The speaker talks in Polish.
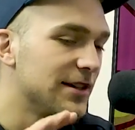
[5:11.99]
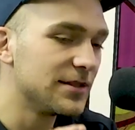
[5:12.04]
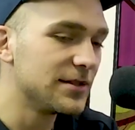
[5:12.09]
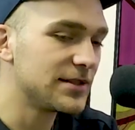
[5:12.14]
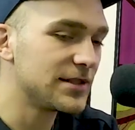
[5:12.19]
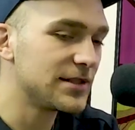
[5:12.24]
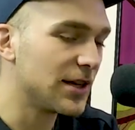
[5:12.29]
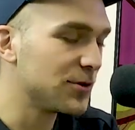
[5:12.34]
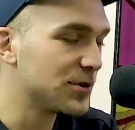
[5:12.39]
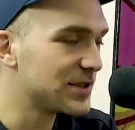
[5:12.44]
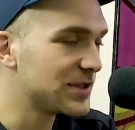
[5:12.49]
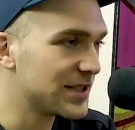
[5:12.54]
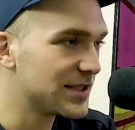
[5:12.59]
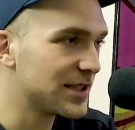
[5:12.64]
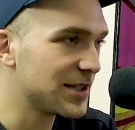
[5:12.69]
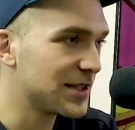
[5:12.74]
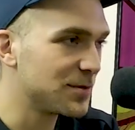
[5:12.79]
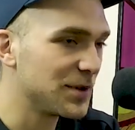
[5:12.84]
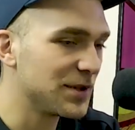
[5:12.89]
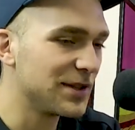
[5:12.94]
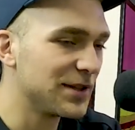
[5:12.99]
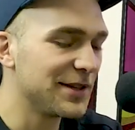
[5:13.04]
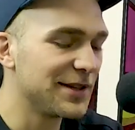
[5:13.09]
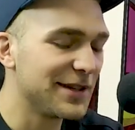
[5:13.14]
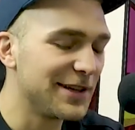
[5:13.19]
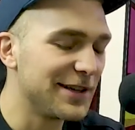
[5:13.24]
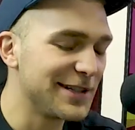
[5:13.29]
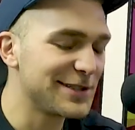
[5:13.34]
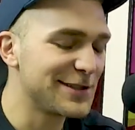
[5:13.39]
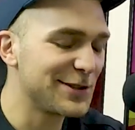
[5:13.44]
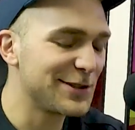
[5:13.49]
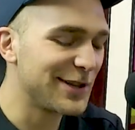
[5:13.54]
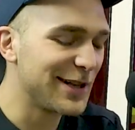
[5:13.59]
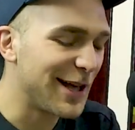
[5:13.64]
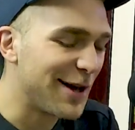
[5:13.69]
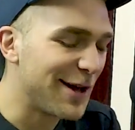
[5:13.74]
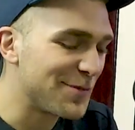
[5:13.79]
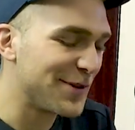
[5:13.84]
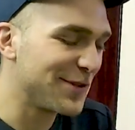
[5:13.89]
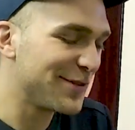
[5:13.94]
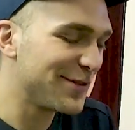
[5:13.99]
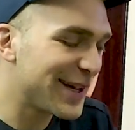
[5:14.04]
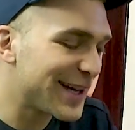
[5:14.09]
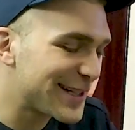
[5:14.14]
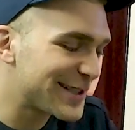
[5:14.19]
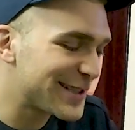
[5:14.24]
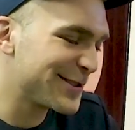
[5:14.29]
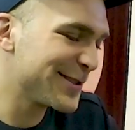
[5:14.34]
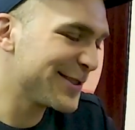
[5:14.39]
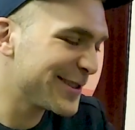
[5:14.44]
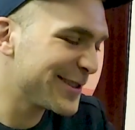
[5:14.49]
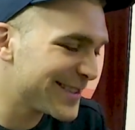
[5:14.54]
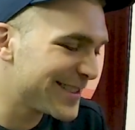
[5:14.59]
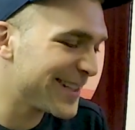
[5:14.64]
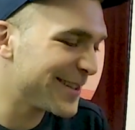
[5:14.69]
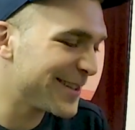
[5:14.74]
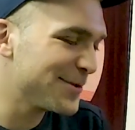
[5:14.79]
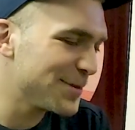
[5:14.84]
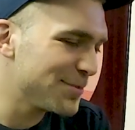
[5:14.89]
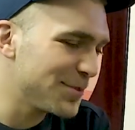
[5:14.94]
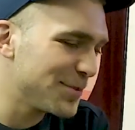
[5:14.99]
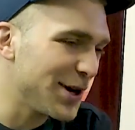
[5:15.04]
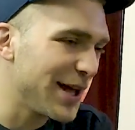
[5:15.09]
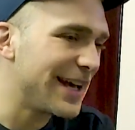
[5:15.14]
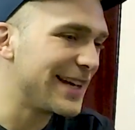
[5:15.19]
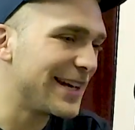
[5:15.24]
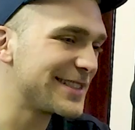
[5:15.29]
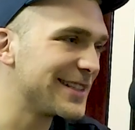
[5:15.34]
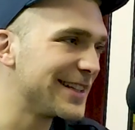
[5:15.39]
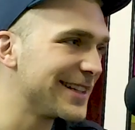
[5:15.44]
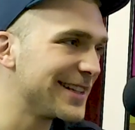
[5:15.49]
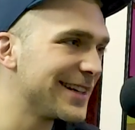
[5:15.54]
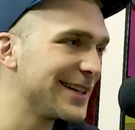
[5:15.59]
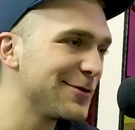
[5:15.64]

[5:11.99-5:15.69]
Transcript: cały czas jakby jest to dla mnie, wiesz, no to jest dla mnie bolesne, nie?